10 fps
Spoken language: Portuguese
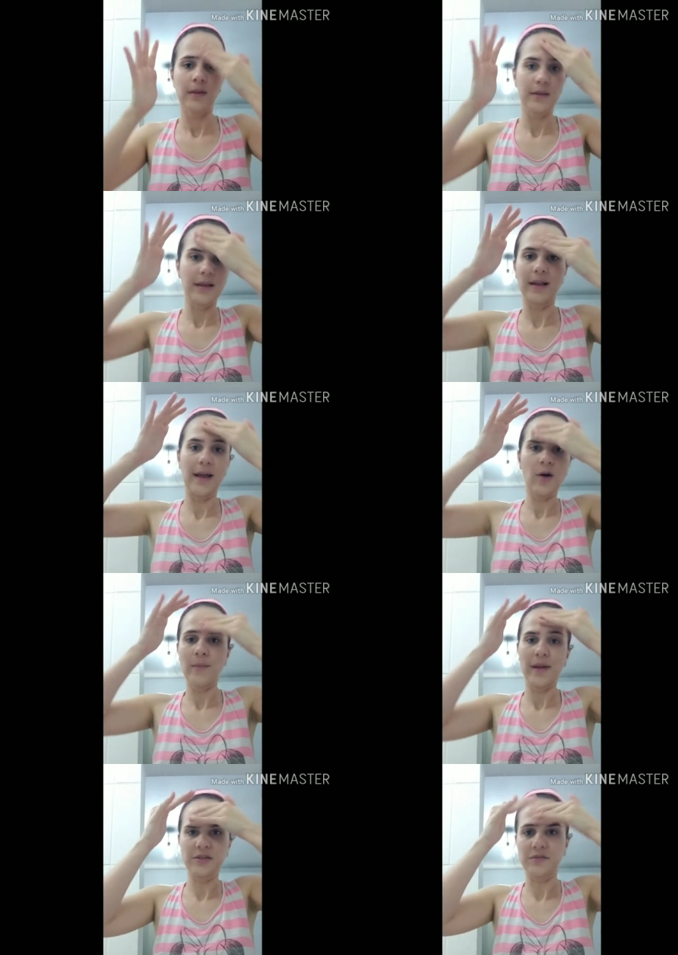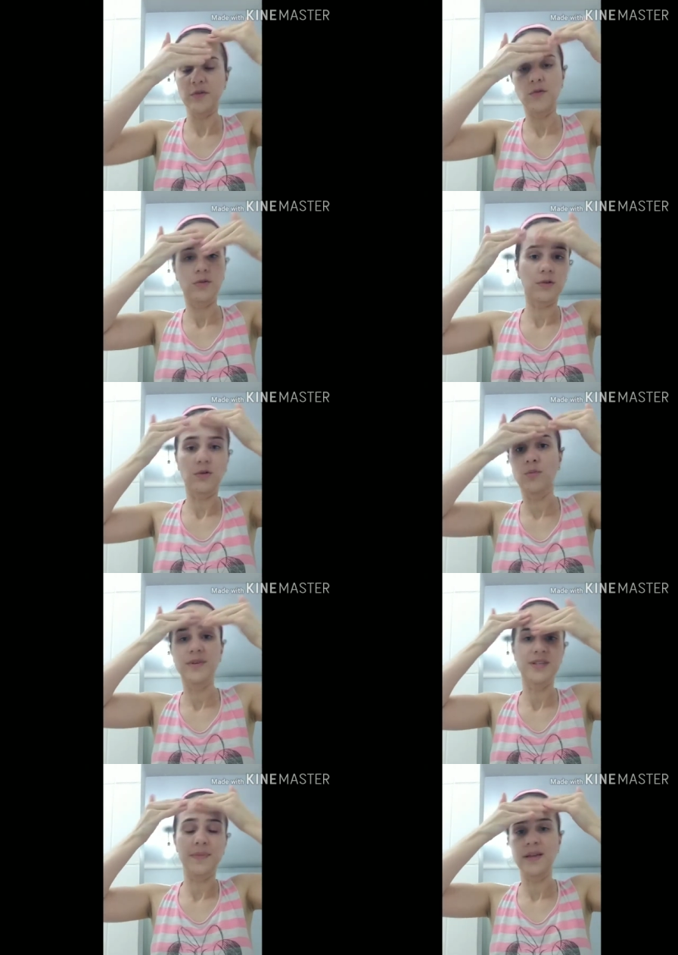E ele realmente, viu, quando eu tô uma
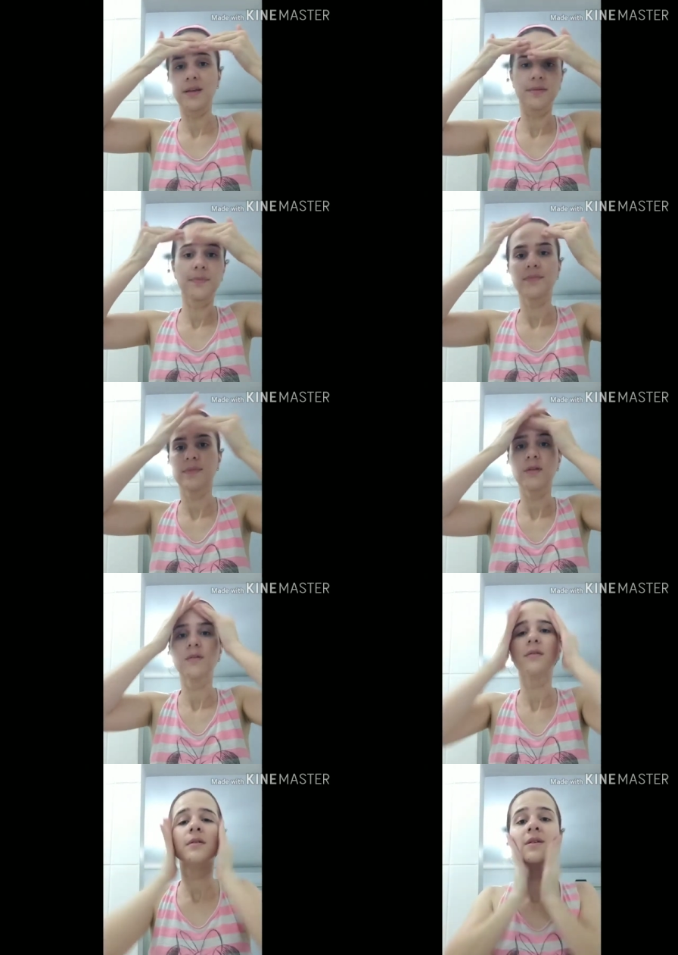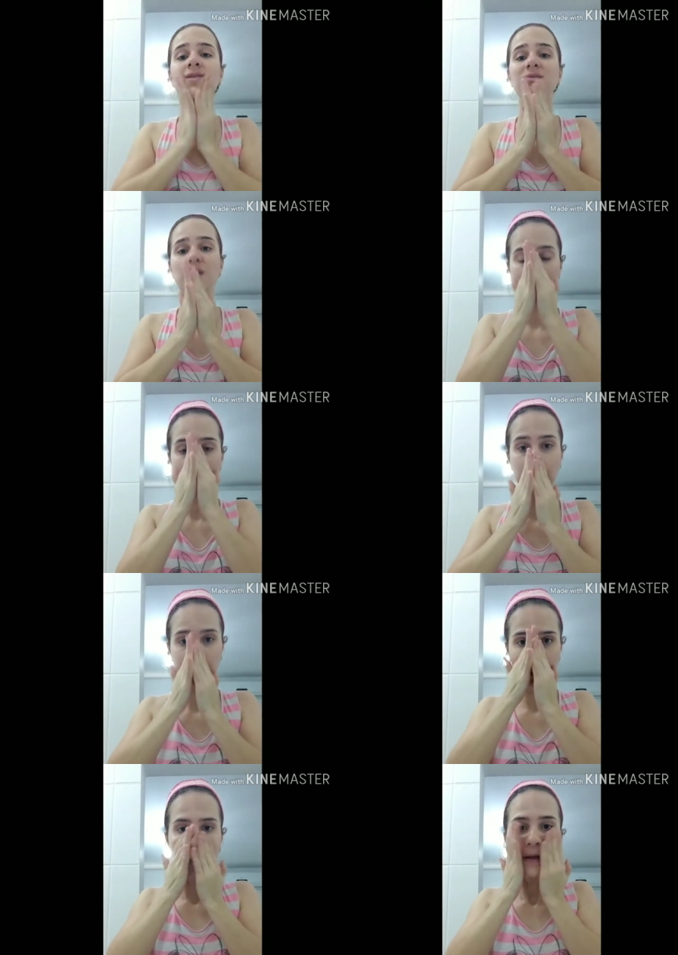espinha e eu
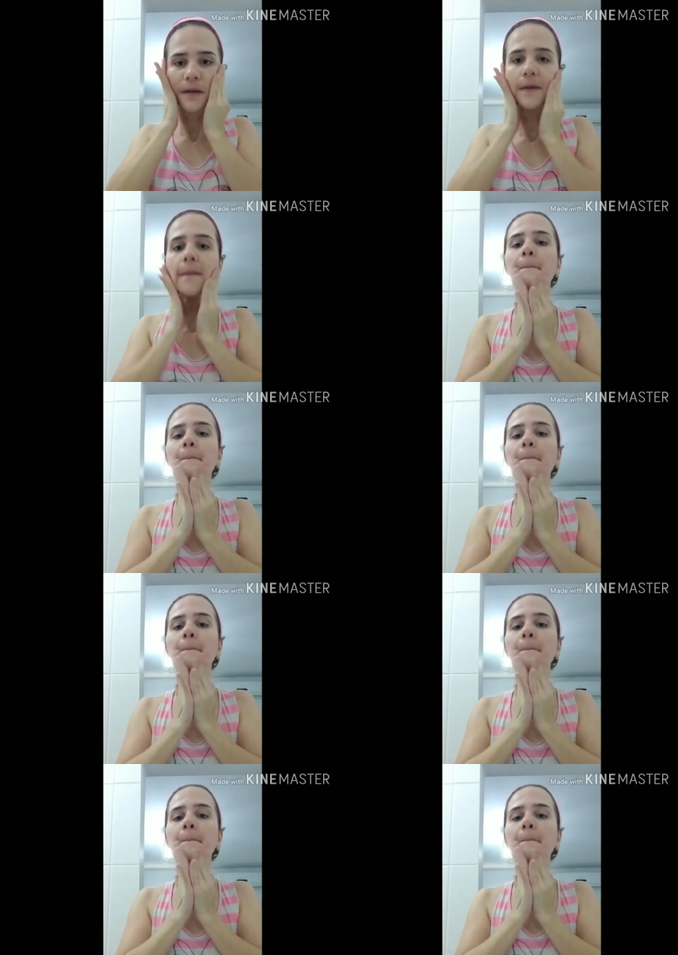passo ele,